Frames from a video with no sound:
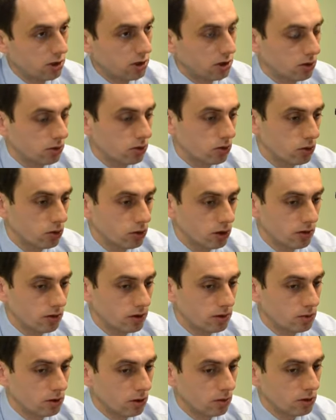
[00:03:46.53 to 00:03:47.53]
tylko czuł się w
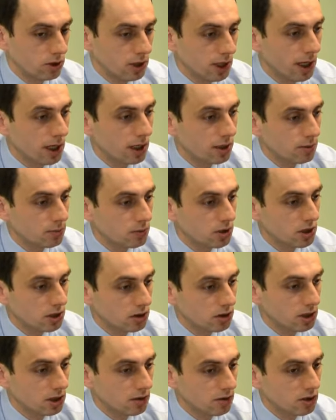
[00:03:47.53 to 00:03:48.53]
tym dobrze, ale przed,
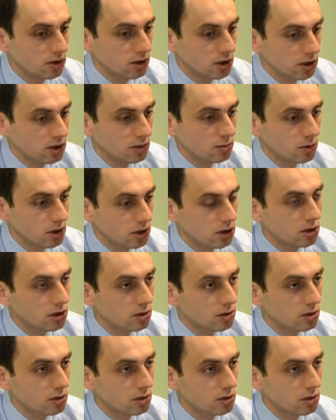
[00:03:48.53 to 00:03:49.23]
najważniejsze myślę,